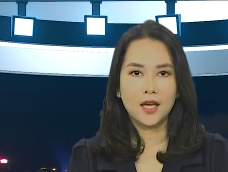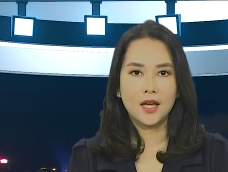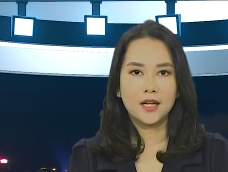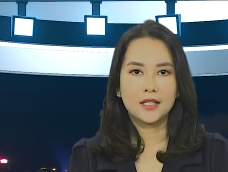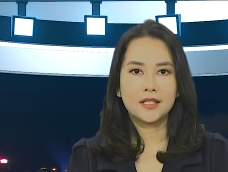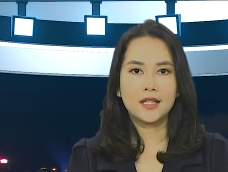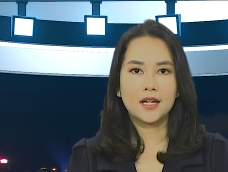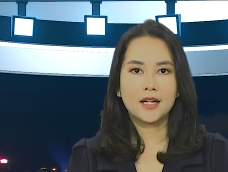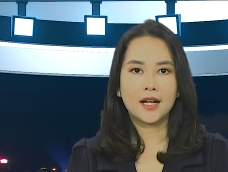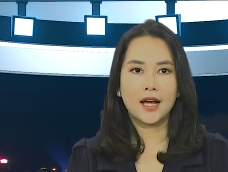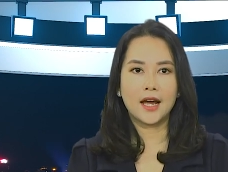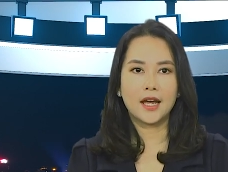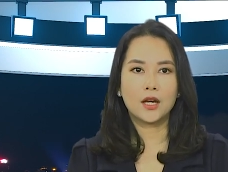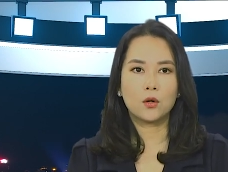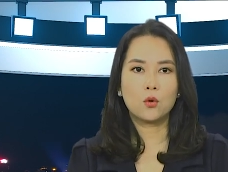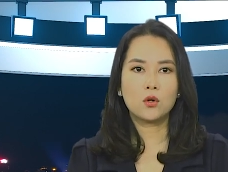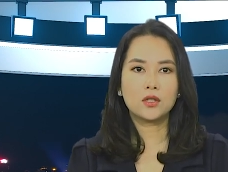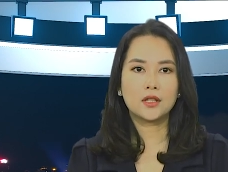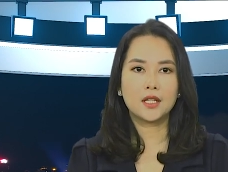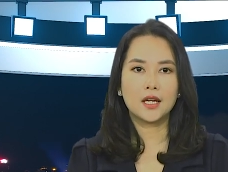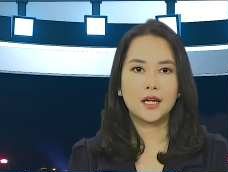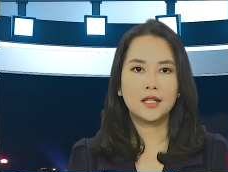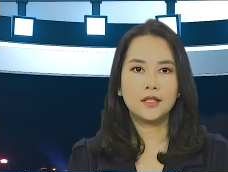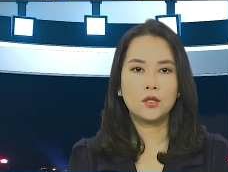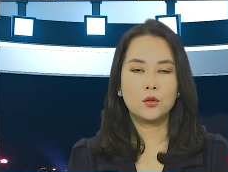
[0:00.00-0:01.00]
nhân ngày Quốc
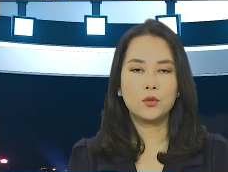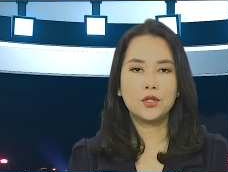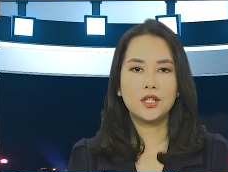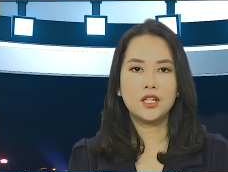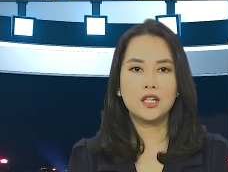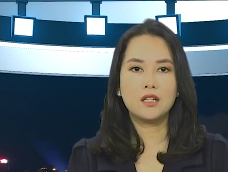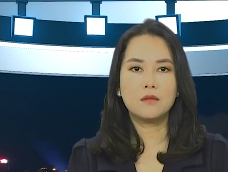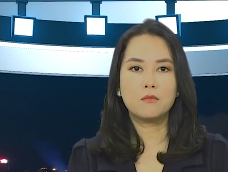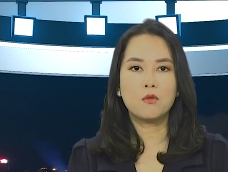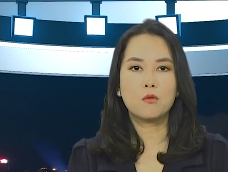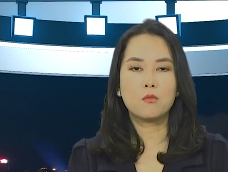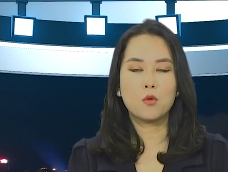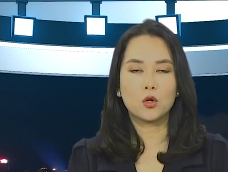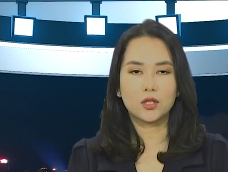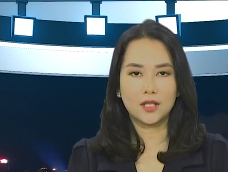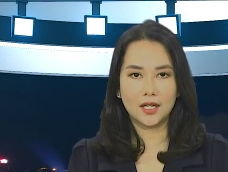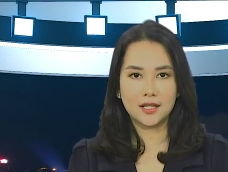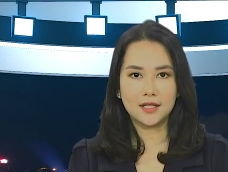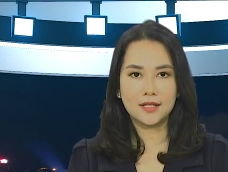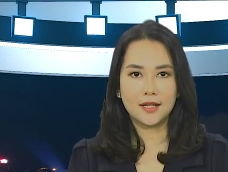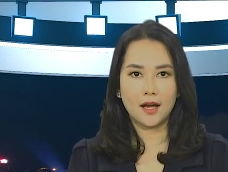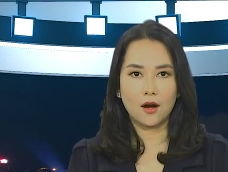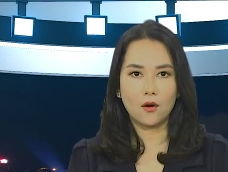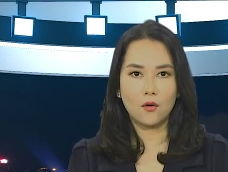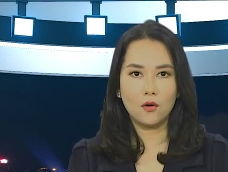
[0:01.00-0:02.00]
tế Thiếu nhi mùng 1 tháng
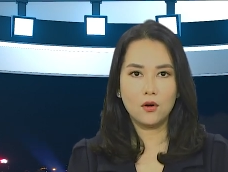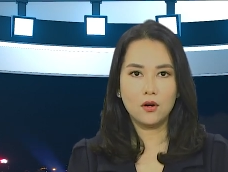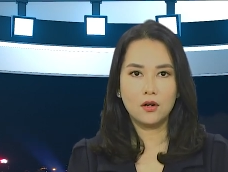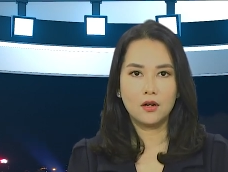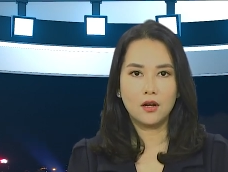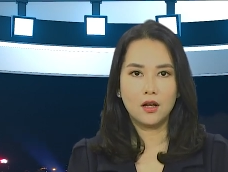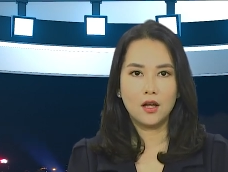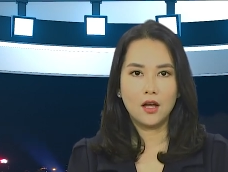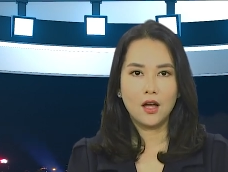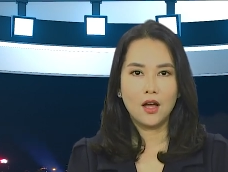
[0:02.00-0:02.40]
6.